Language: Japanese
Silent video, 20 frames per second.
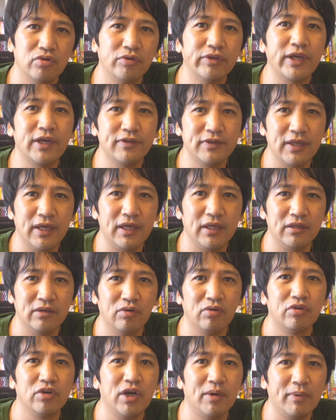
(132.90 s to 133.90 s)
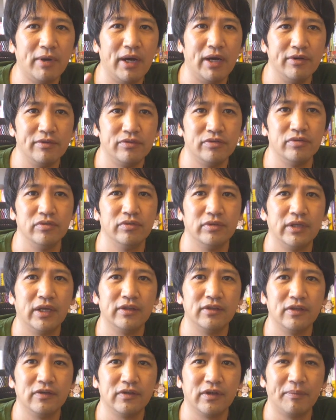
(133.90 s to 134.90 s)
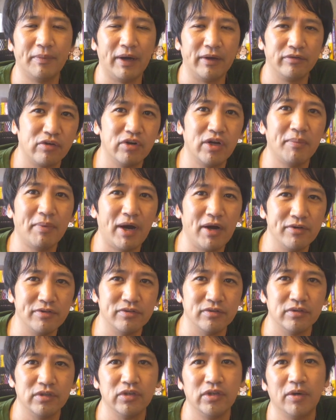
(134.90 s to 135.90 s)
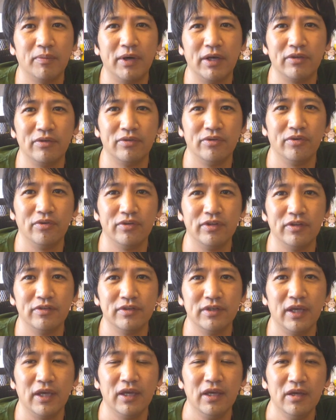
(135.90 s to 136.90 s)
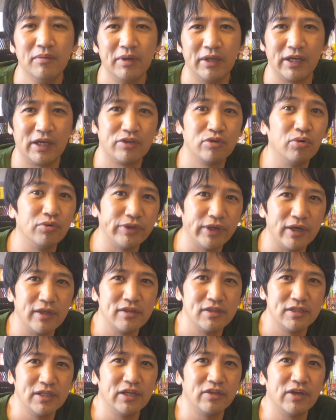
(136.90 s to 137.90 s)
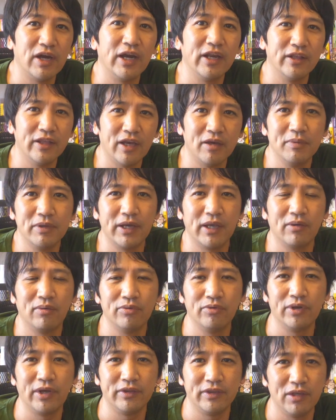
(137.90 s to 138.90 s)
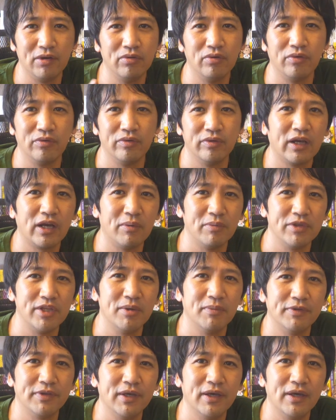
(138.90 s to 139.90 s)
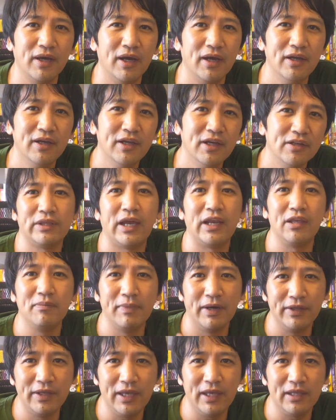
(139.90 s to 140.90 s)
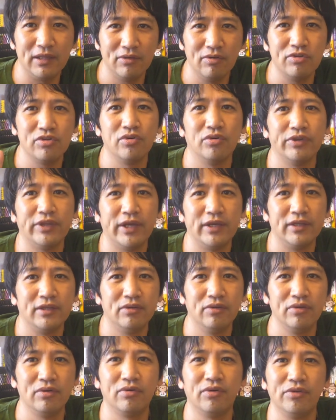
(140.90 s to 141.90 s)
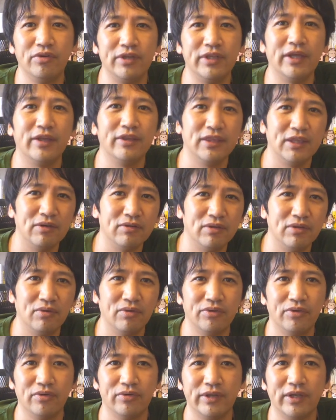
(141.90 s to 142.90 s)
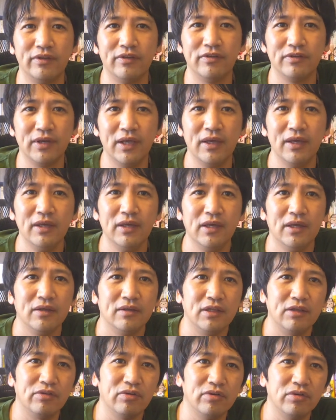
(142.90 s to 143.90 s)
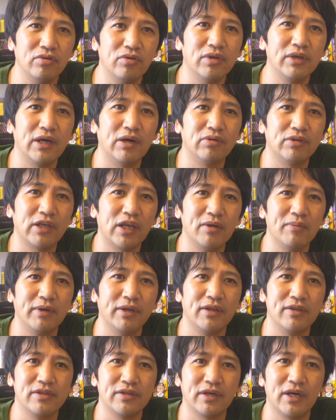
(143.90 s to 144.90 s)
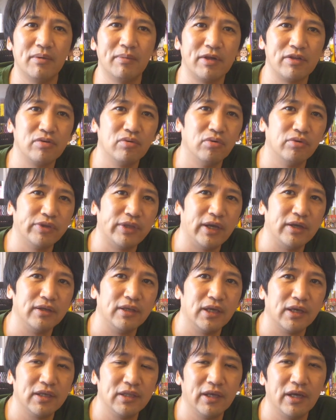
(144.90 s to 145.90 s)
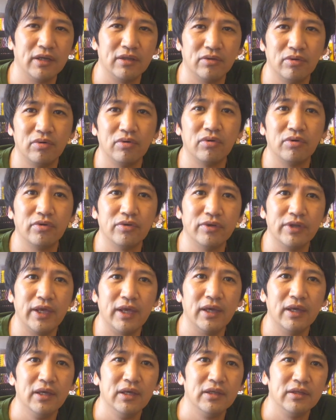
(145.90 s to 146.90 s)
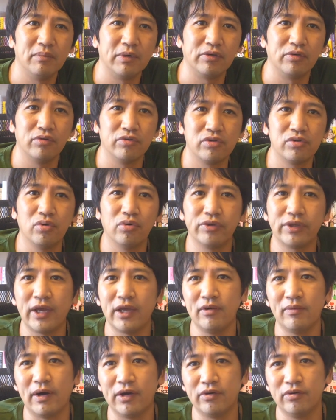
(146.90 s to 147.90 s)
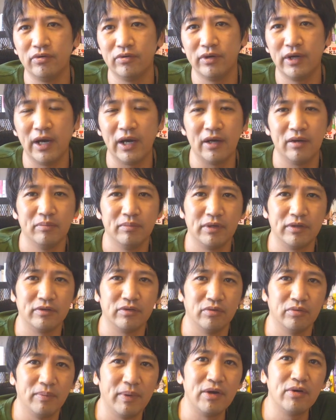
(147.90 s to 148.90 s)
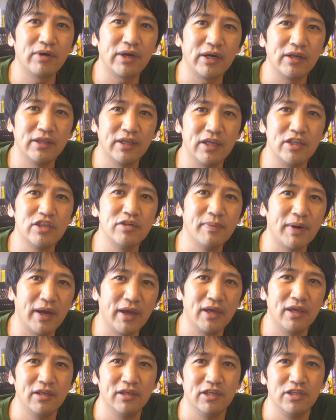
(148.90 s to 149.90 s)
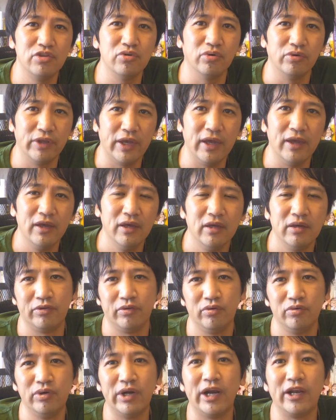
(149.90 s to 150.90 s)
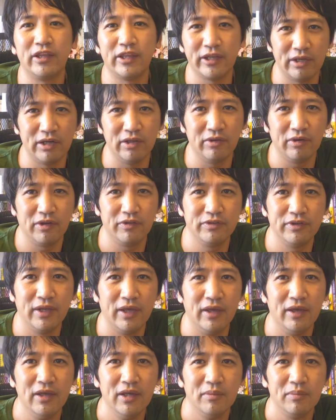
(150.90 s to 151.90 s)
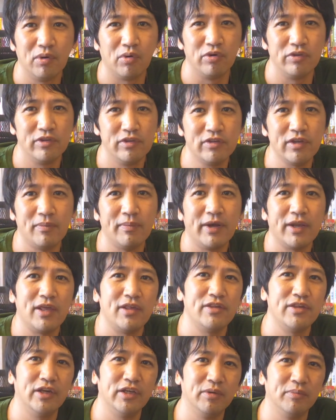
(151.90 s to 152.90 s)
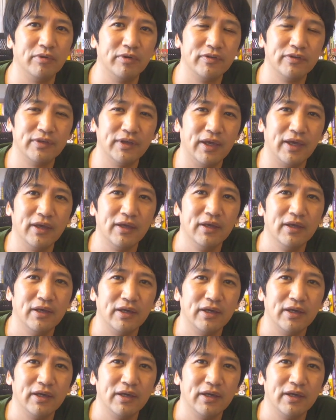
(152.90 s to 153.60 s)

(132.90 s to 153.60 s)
招待制のクラブハウスなんですが、まあ、クラブハウスっていう名前の通りですねなんか招待しないと入れないみたいなことをやってるのかもしれませんが2人までの招待ということになってるっていうことなんですねでその1人が2人までしかま招待できないということで、まあ、その招待枠がそのメルカリで1万円以上でそれ売られたりとかですねこれ実はマレーシアでもですね